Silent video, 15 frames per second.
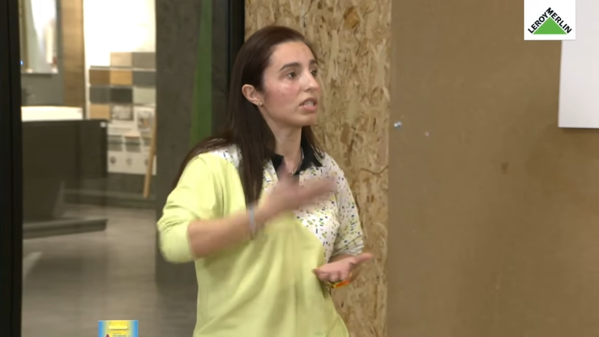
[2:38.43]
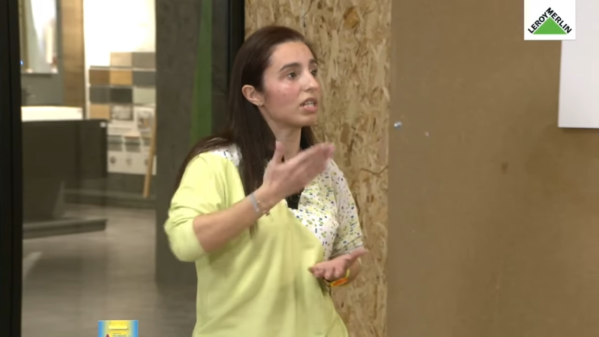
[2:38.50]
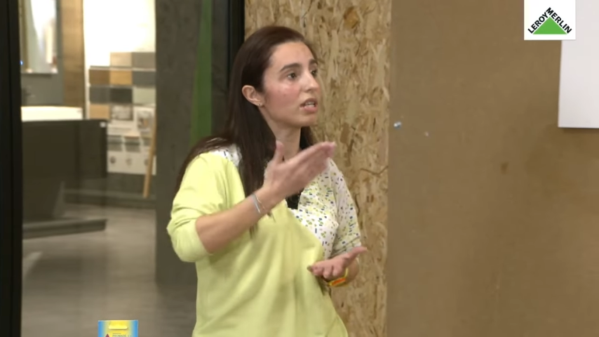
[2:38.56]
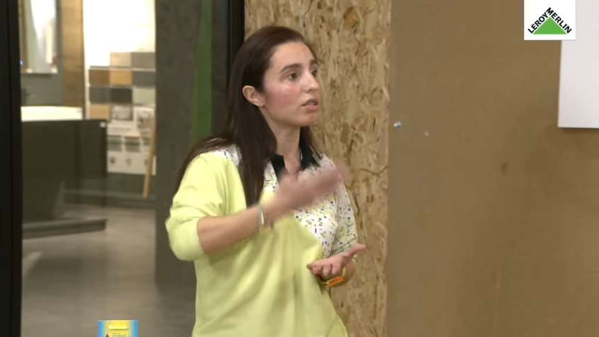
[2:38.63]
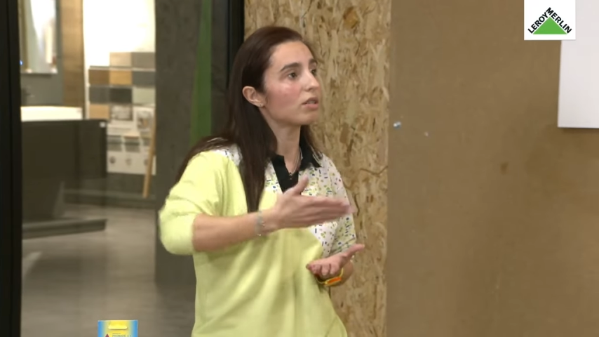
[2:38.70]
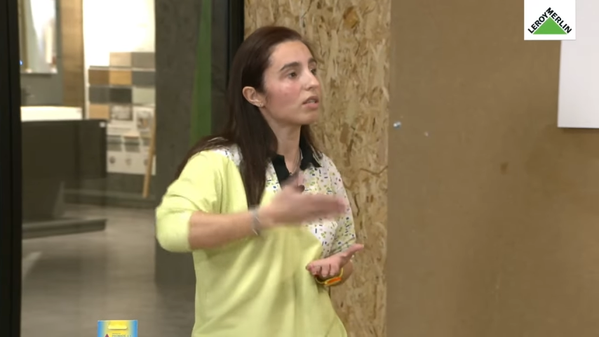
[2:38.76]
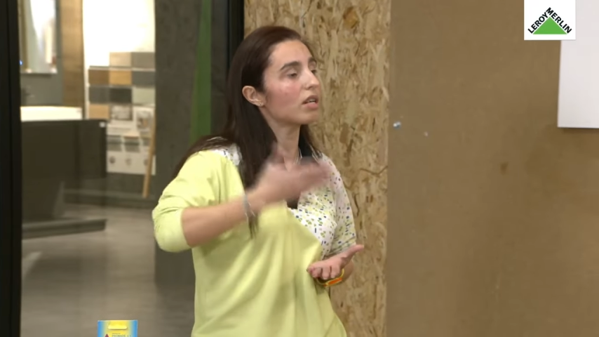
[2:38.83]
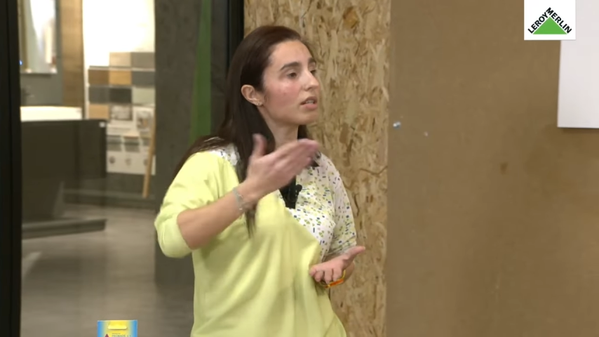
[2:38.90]
E
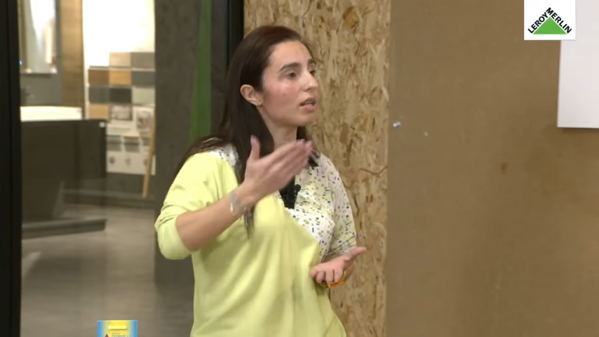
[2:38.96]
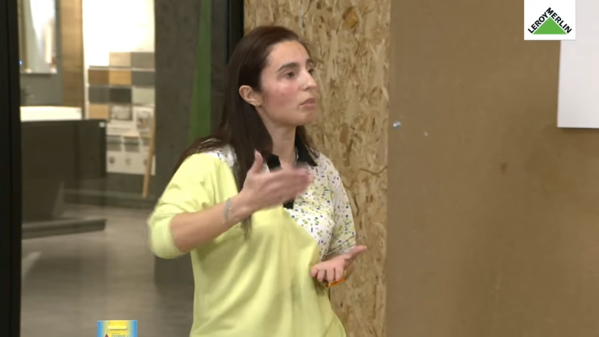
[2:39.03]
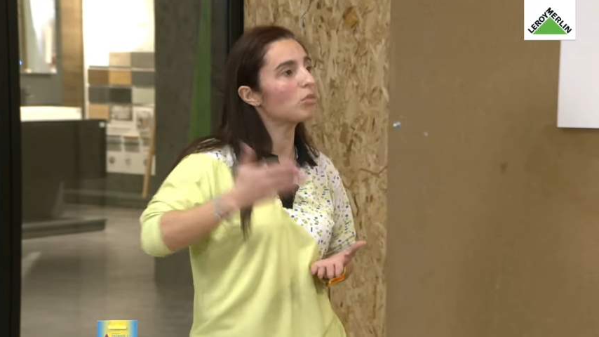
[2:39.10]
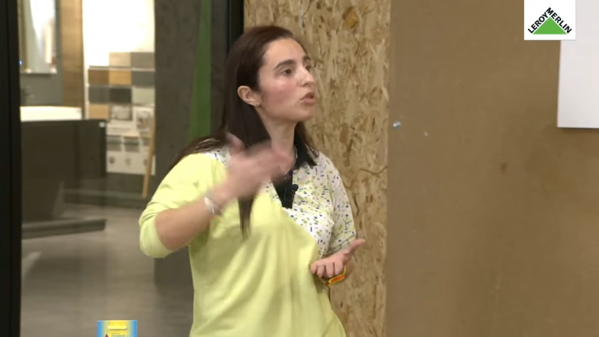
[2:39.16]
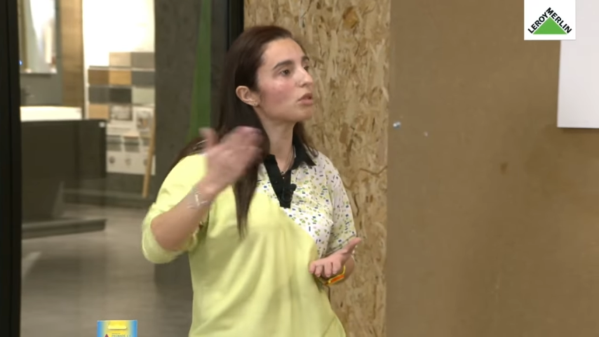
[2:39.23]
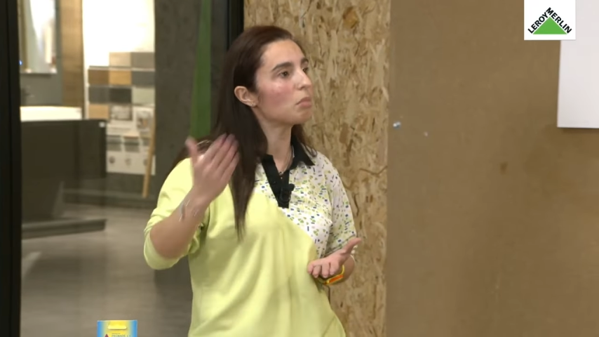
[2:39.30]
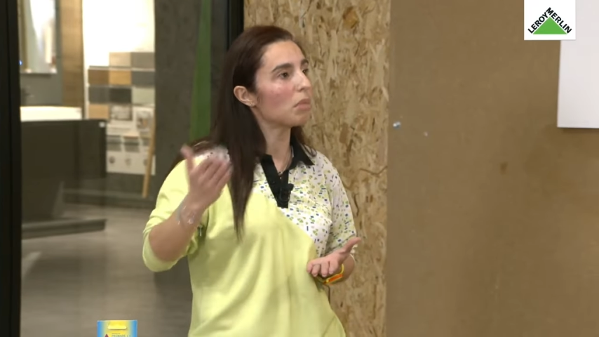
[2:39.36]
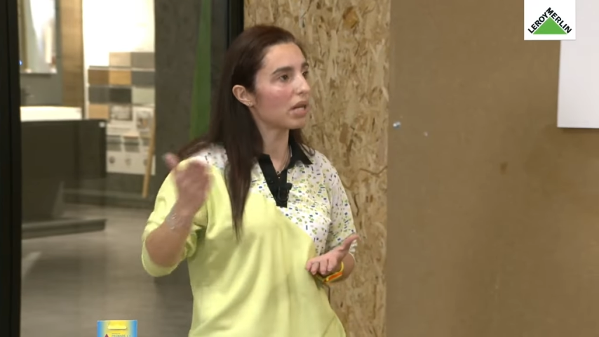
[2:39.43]
isso
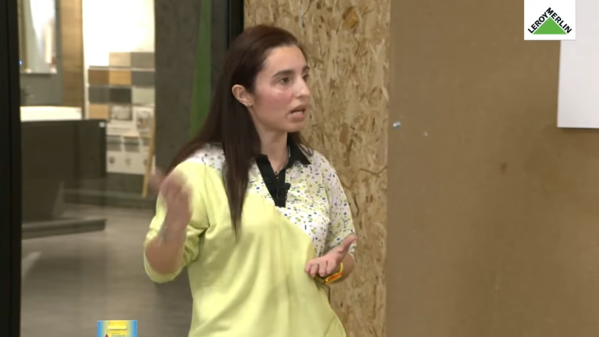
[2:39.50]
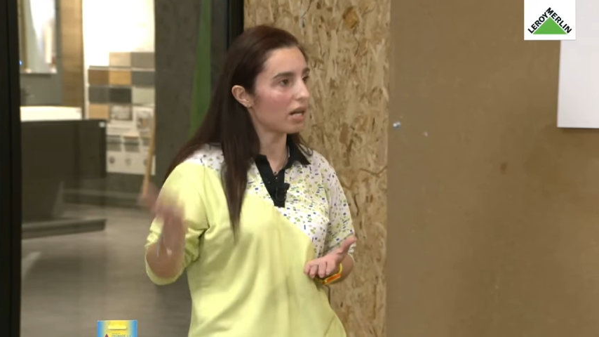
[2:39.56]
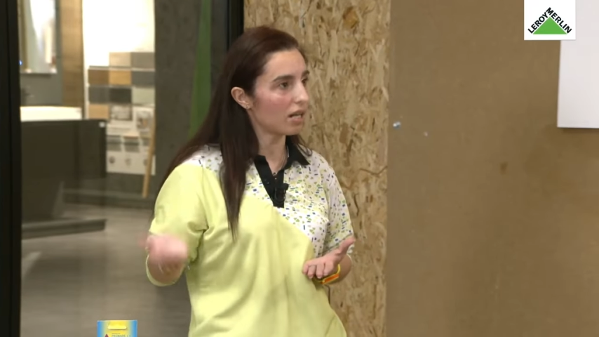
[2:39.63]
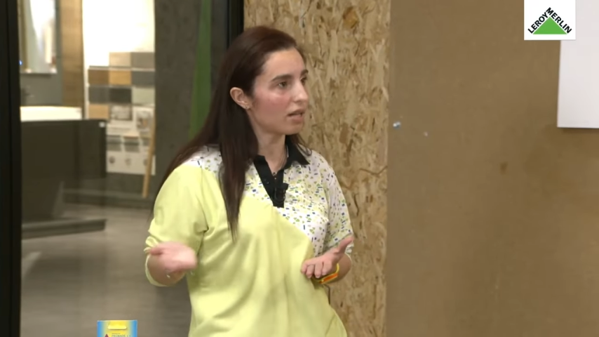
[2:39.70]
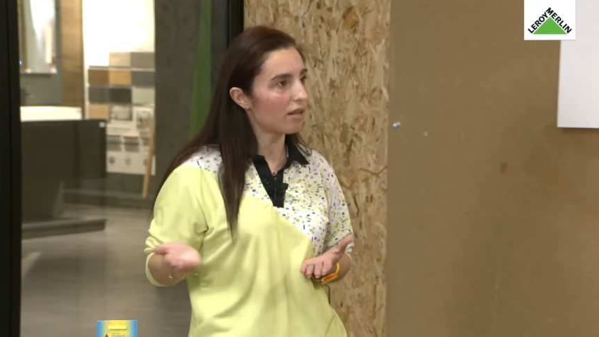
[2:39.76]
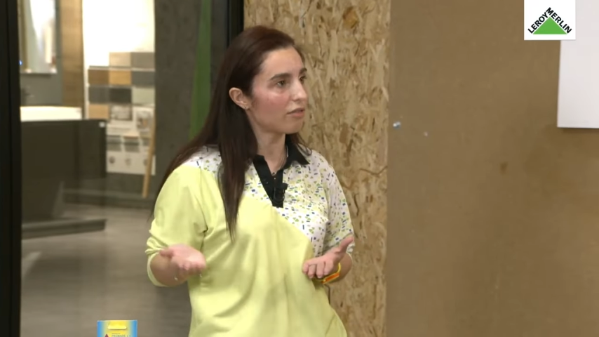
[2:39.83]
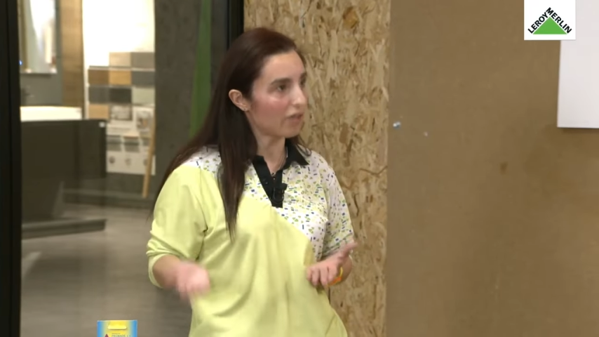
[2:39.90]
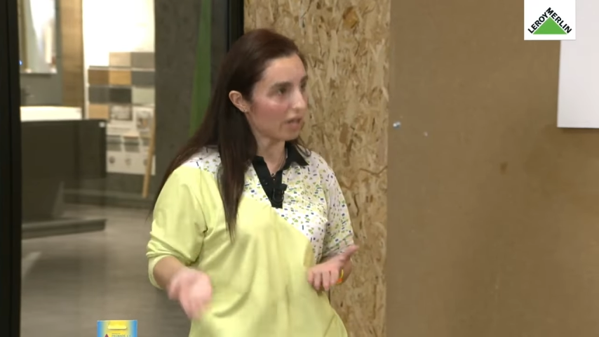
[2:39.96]
tratamos de
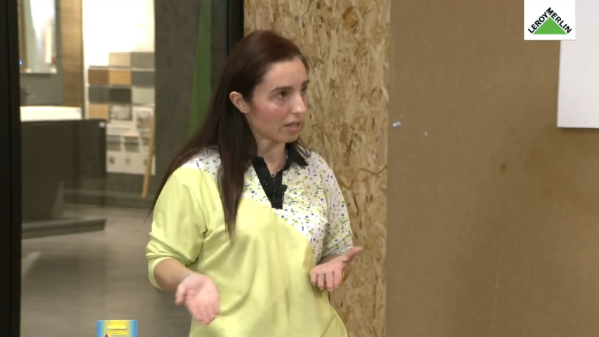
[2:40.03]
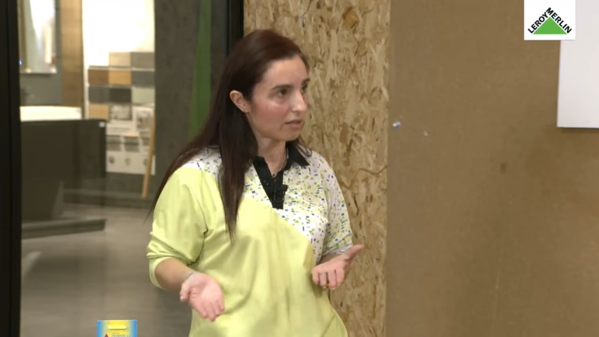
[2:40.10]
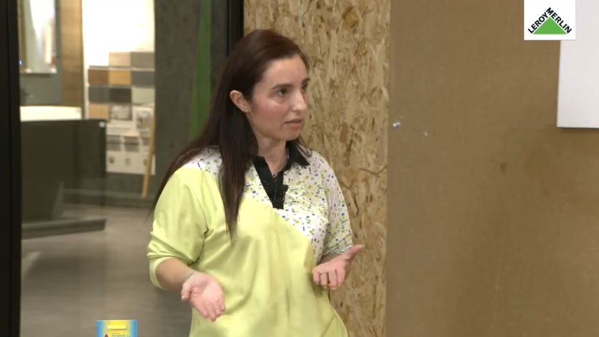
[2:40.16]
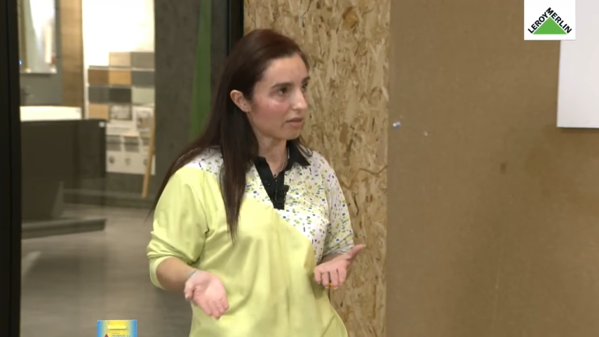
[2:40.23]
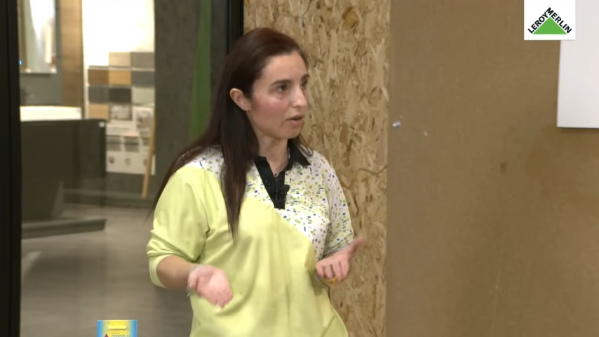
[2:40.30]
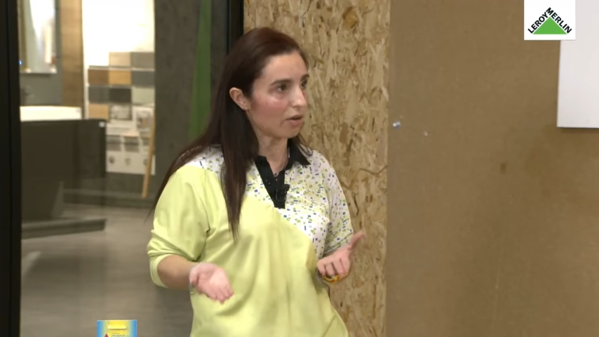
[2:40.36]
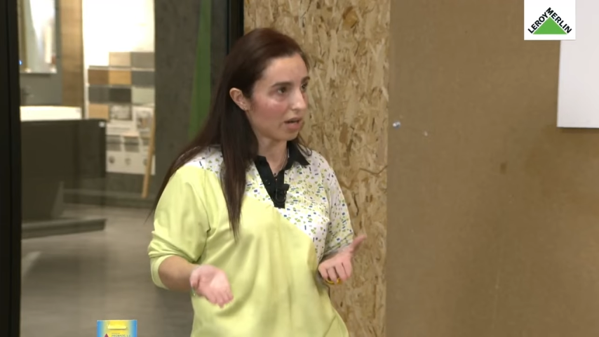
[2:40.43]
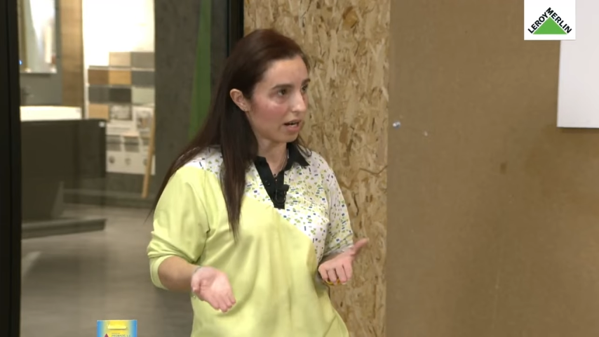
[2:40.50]
maneira diferente,
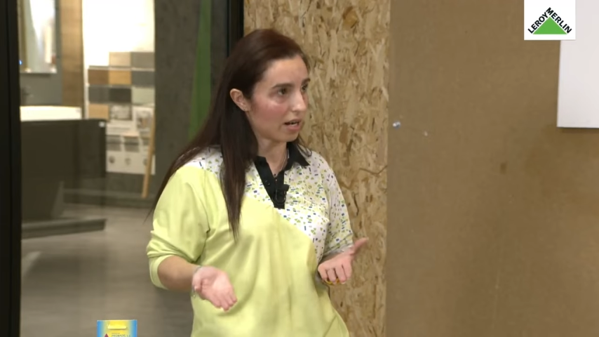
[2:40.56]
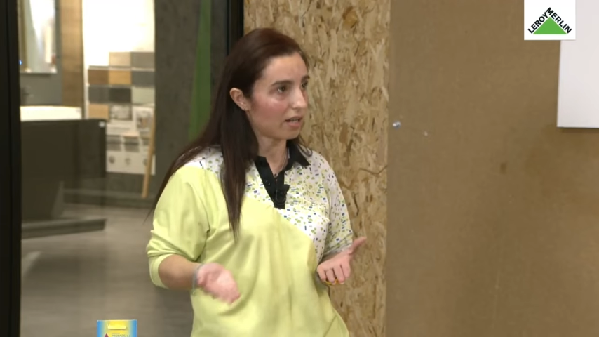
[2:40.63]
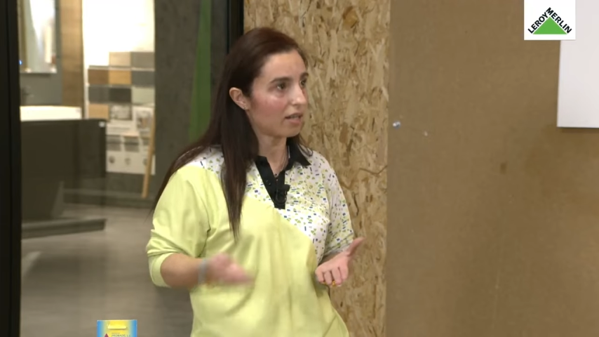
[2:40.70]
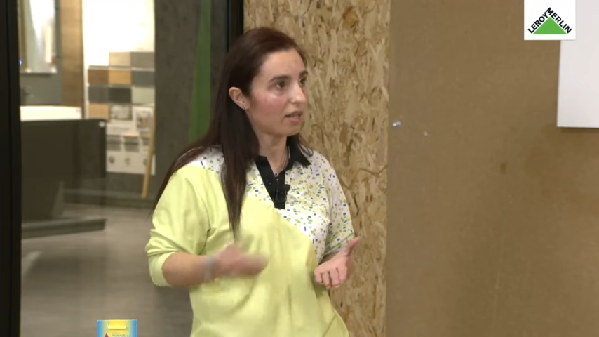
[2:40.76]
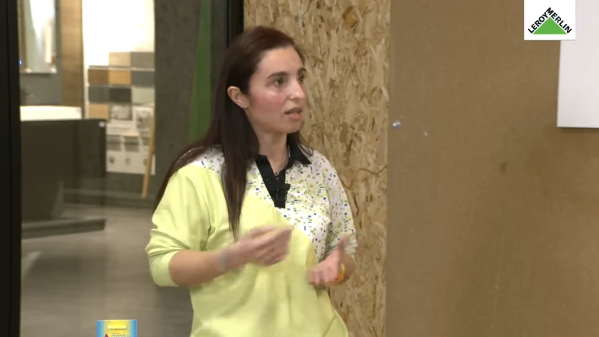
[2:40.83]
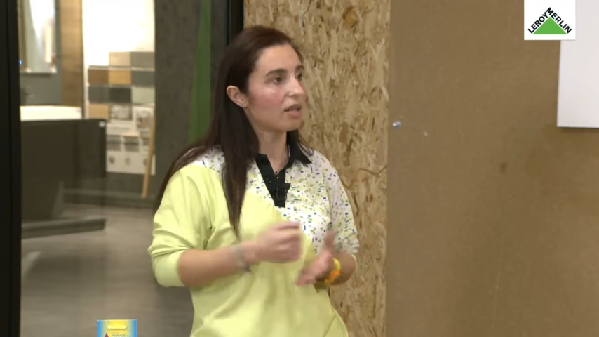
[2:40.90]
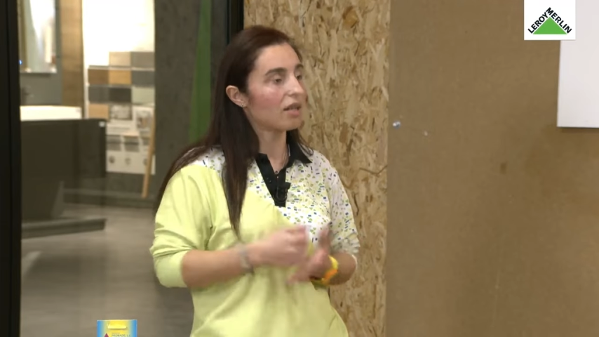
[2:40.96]
ok?